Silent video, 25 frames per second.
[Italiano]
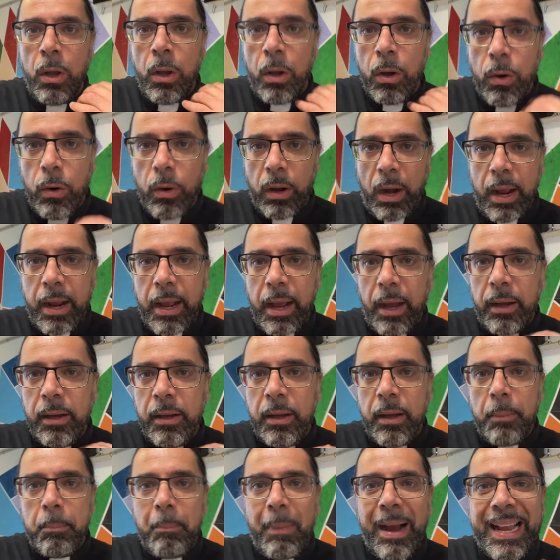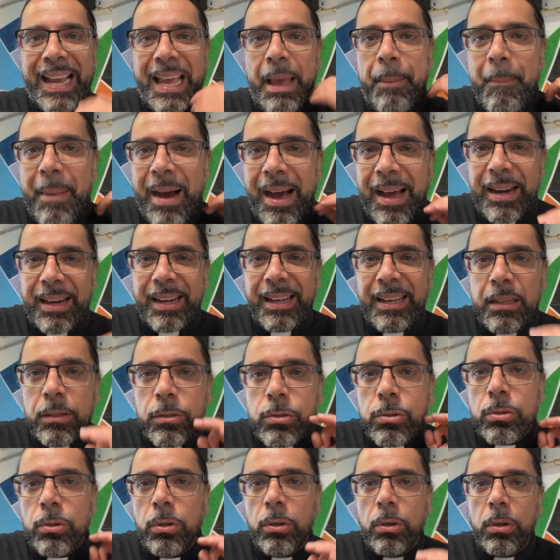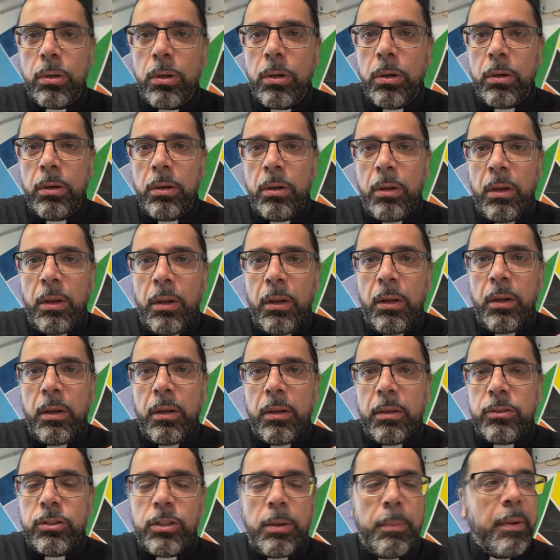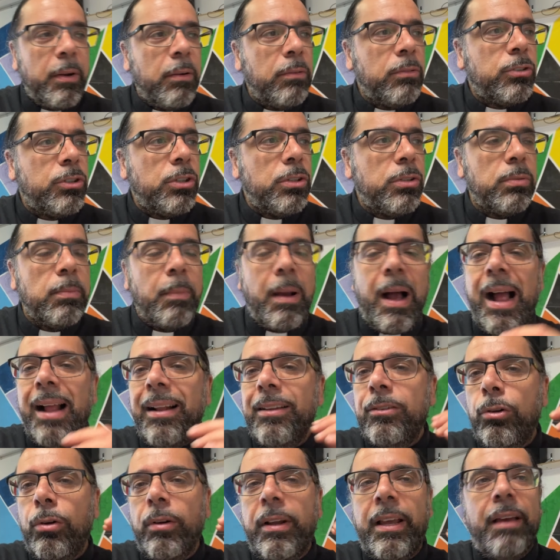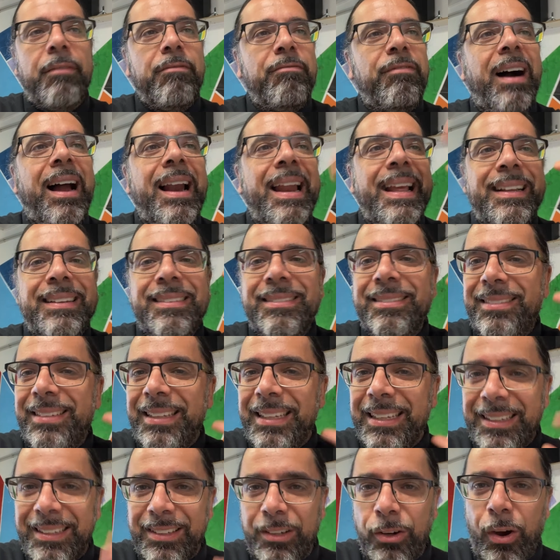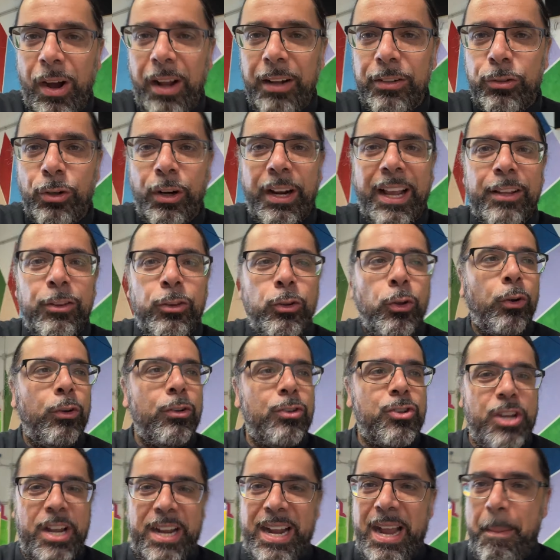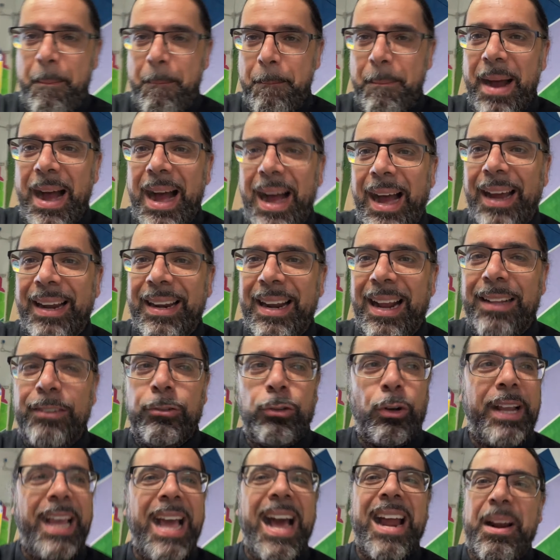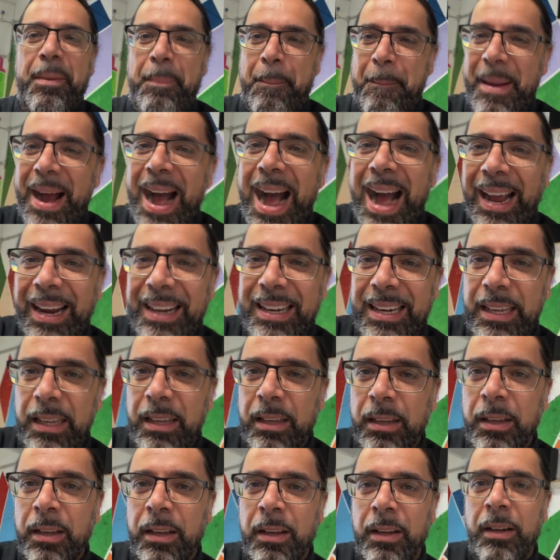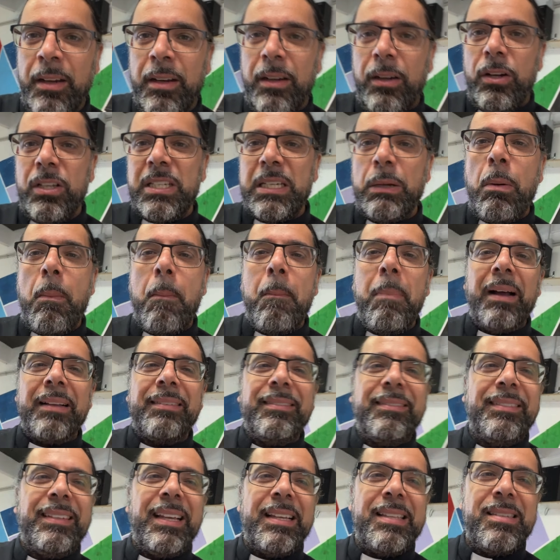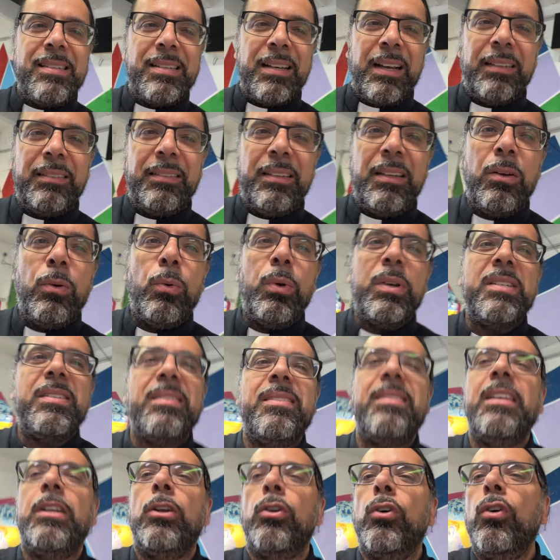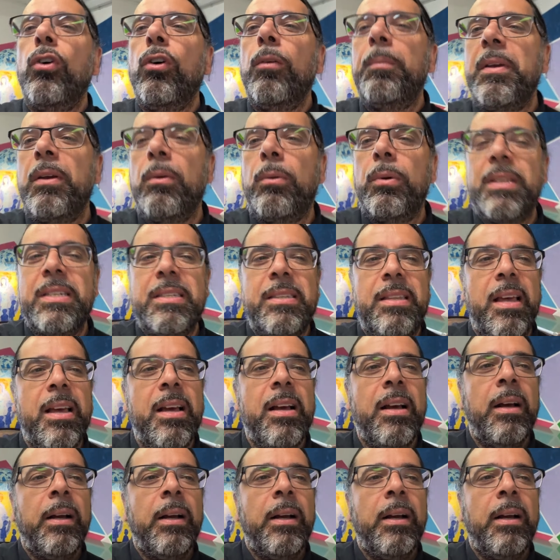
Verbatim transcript: Oh raga, ma che marche sono? Cioè, ma non ci sono altro che Valentino, altro che Dolce Gabbana, altro che Armani noi siamo battezzati in questi nomi, in queste...